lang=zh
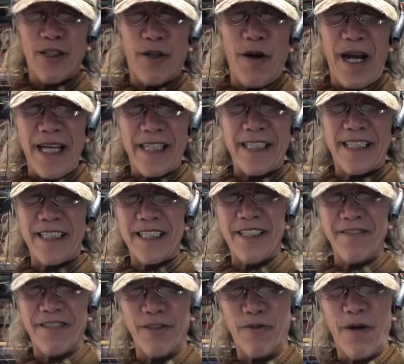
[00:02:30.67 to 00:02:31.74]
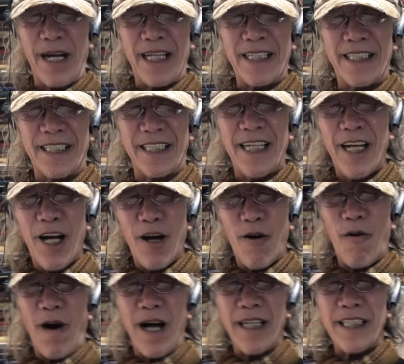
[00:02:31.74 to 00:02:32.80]
权势就是权势，
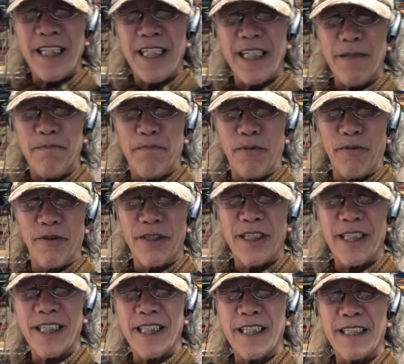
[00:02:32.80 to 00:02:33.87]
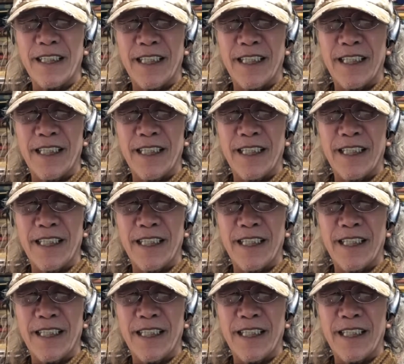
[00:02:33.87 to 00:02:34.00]
皇帝不赐